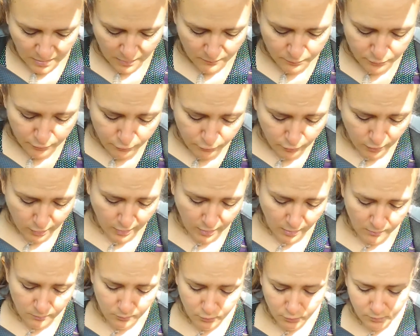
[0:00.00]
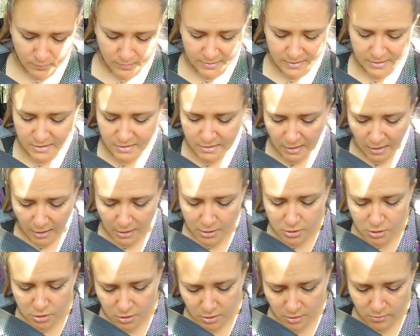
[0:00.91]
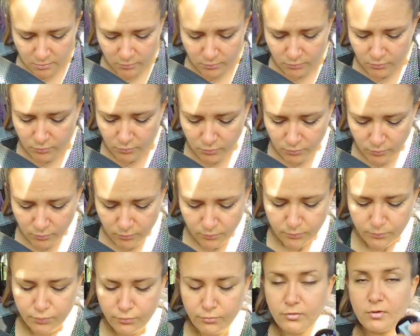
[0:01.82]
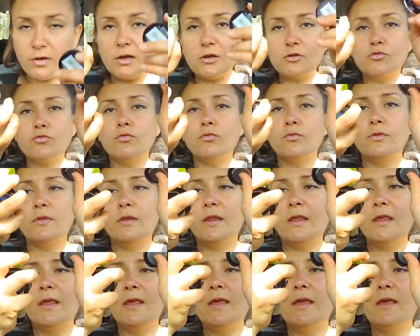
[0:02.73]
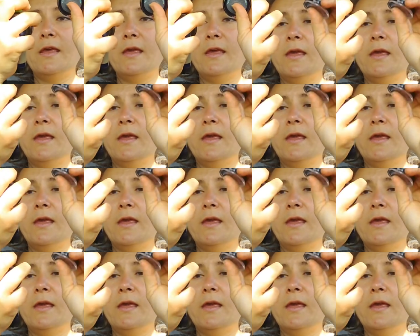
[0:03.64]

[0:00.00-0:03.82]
Et puis voilà, mon maquillage hein, euh, pour la journée.